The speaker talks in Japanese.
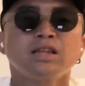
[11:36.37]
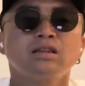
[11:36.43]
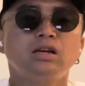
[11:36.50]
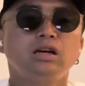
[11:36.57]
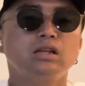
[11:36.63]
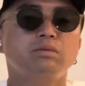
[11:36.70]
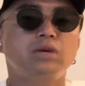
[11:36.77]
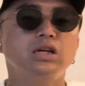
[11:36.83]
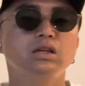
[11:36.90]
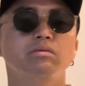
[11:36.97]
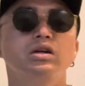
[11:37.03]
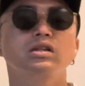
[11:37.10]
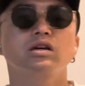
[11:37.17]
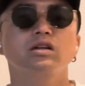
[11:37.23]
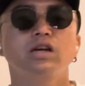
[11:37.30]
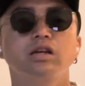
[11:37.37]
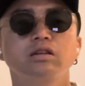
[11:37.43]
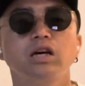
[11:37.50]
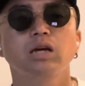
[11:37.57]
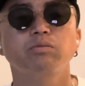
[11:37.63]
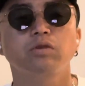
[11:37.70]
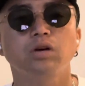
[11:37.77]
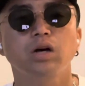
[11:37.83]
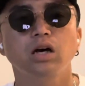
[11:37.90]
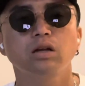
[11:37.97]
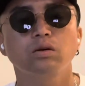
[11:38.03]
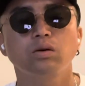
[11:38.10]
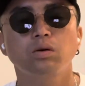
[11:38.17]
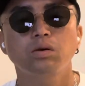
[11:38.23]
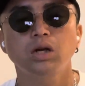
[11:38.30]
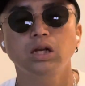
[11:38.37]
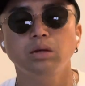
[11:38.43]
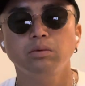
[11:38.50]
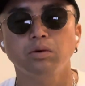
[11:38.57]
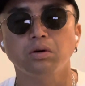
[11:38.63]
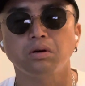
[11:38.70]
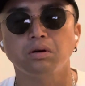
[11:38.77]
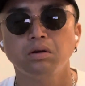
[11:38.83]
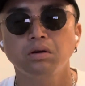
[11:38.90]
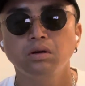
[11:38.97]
なのでまだまだねタイもあの他にも